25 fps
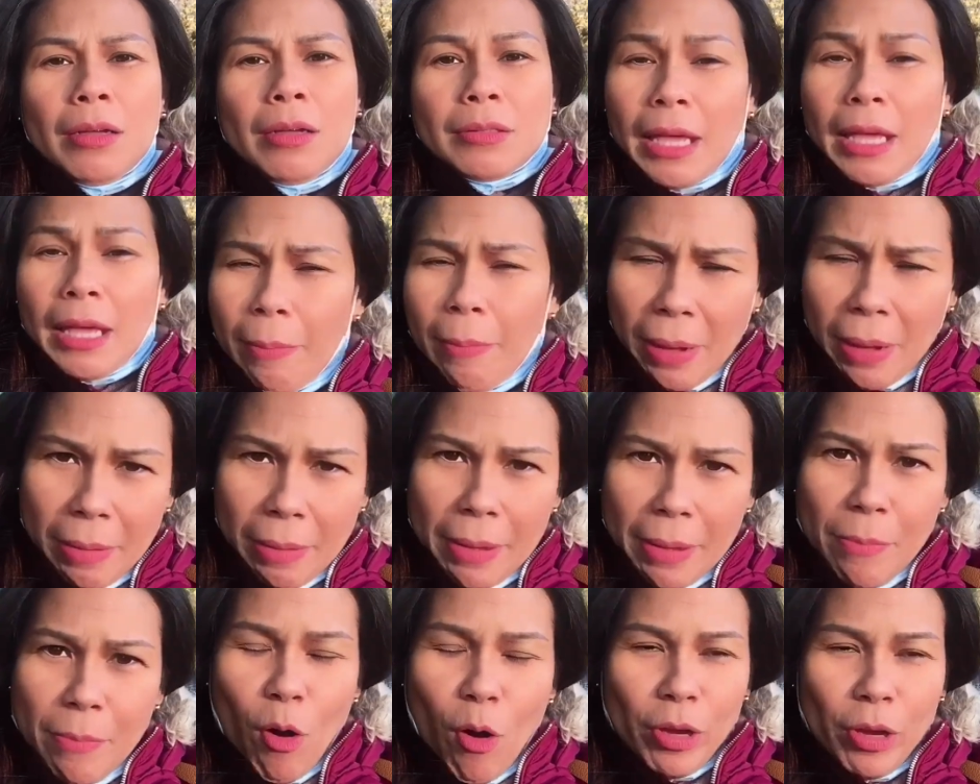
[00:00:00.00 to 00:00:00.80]
ทำไม
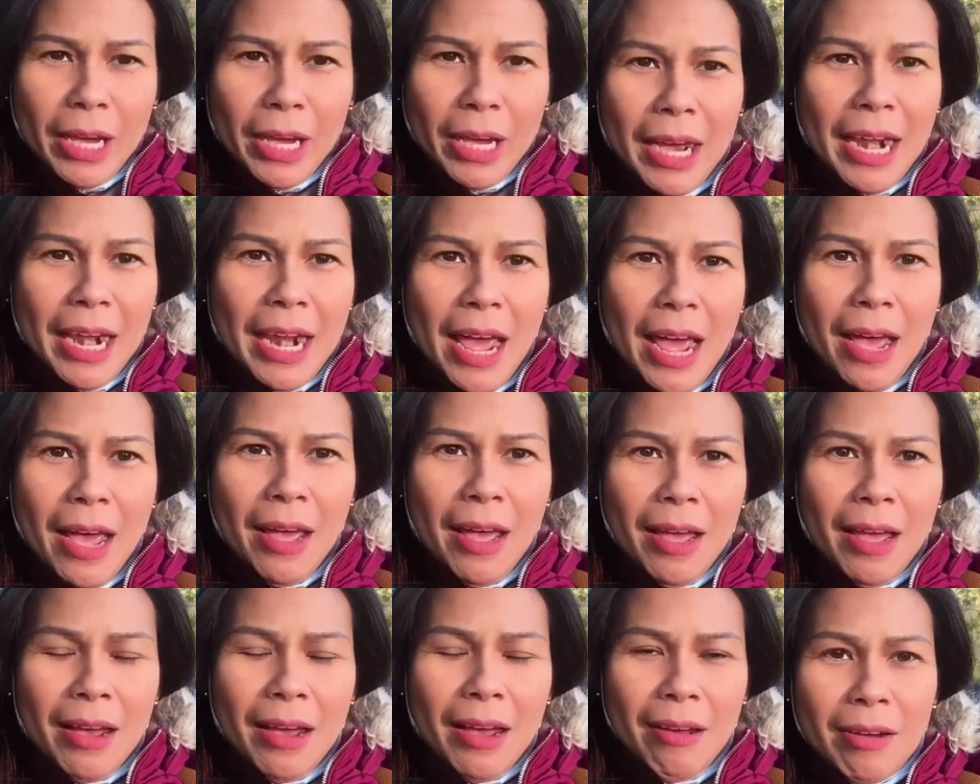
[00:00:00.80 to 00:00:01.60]
ไม่บอกอย่างนั้นล่ะ
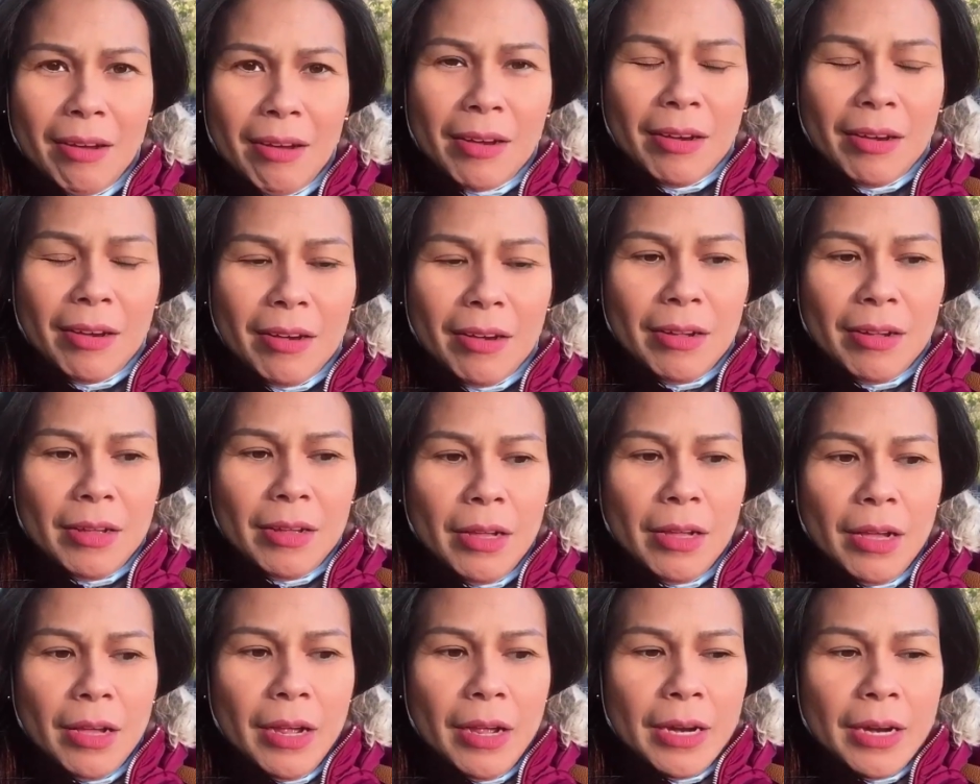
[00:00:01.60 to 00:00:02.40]
เออ
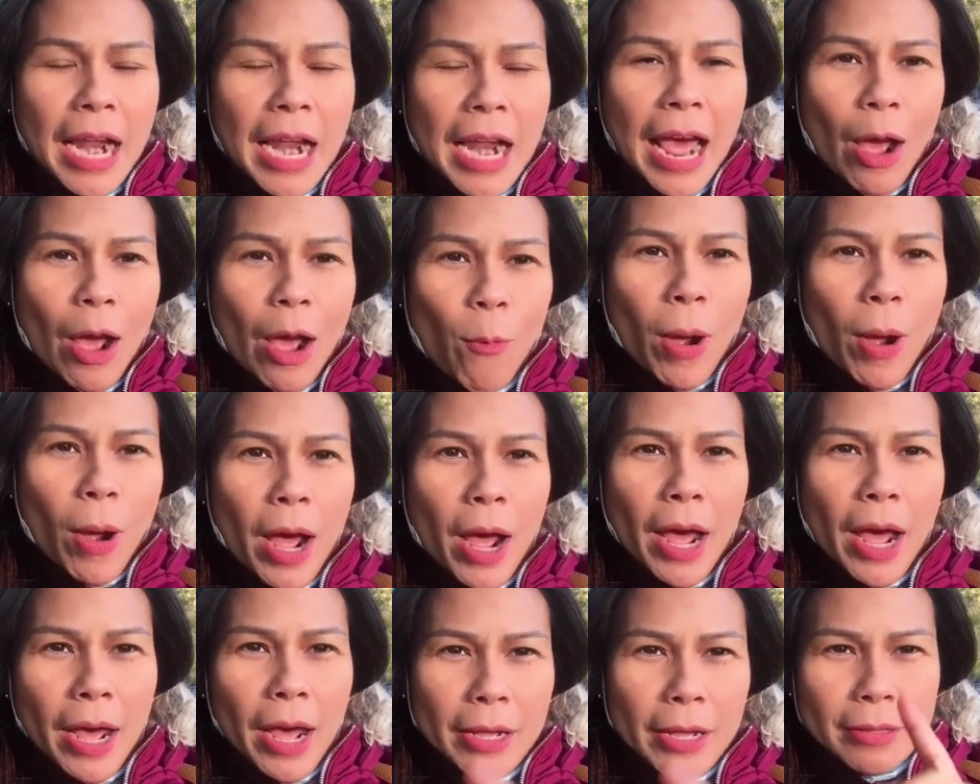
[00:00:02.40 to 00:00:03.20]
นาว่า
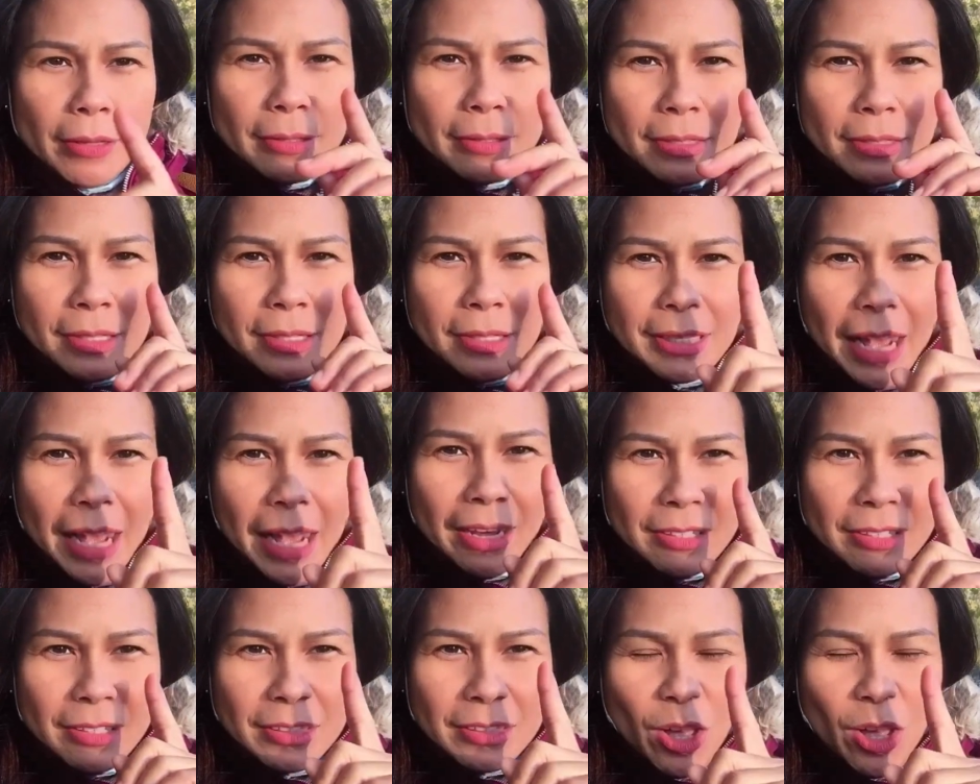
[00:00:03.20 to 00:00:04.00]
จะ
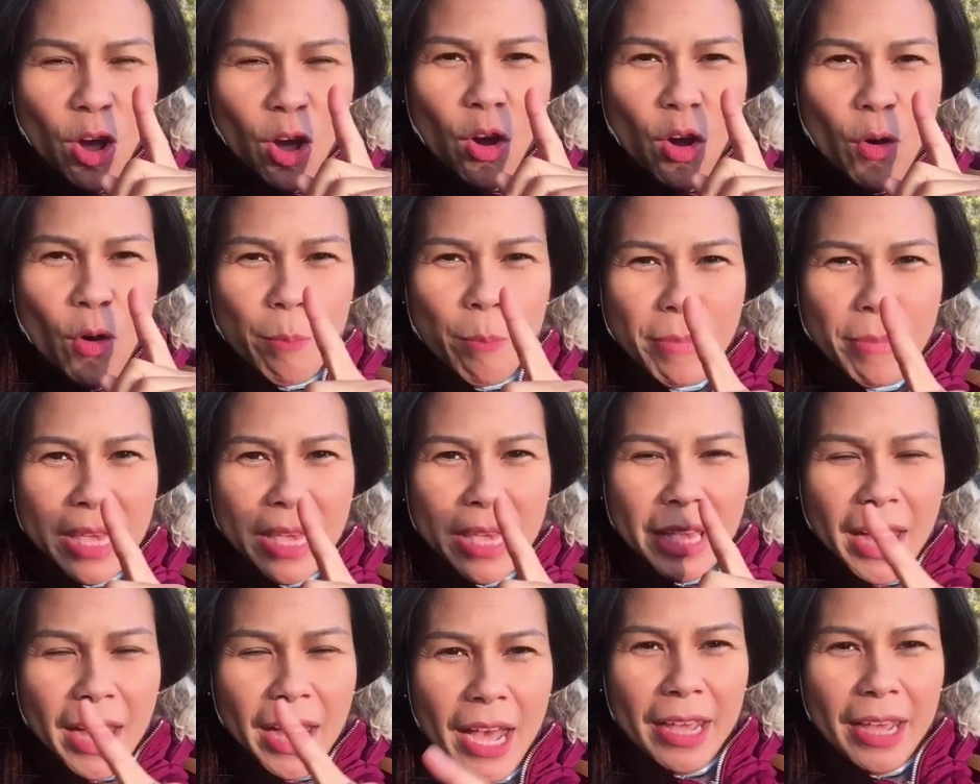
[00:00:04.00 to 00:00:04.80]
ต้องมี
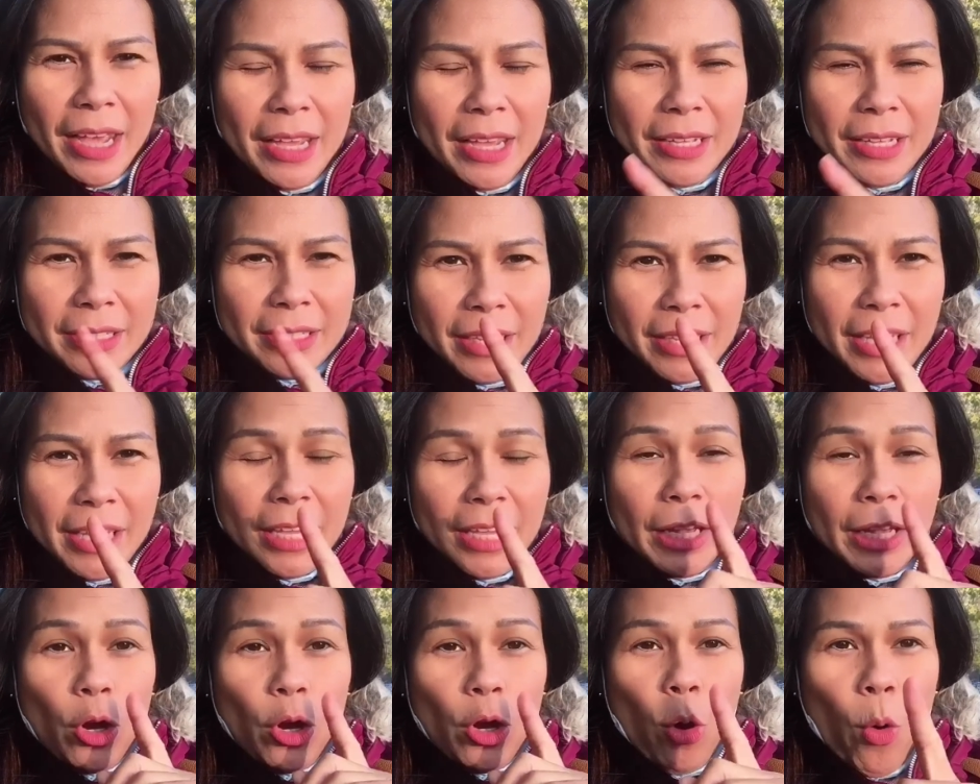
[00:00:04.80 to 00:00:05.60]
ใครที่
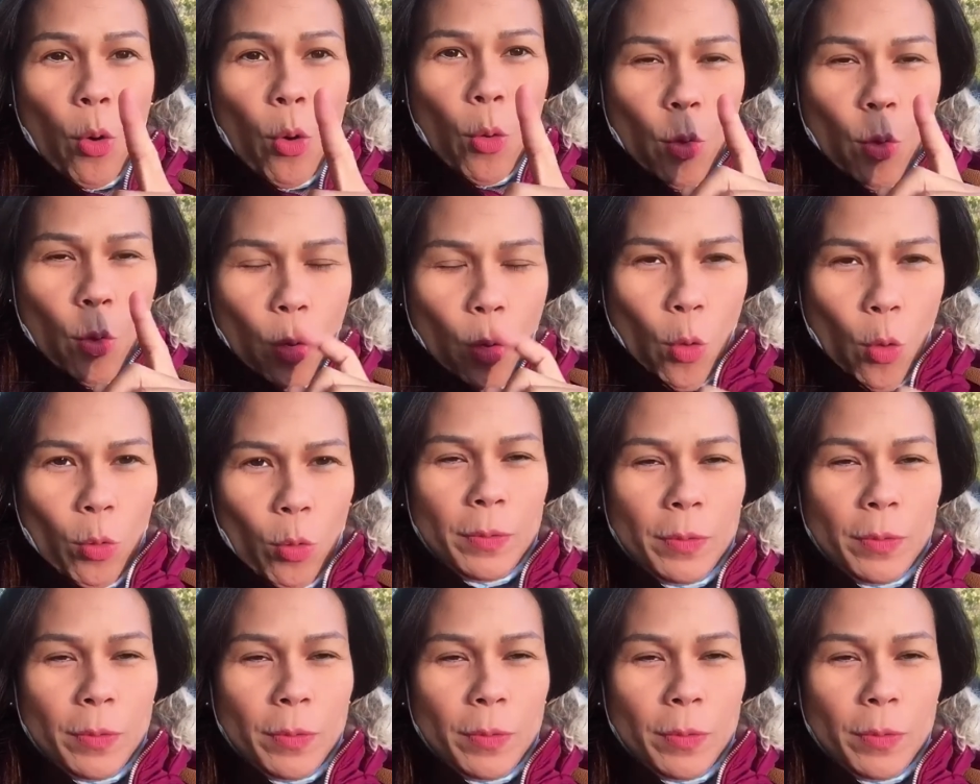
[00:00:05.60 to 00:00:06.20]
โกหก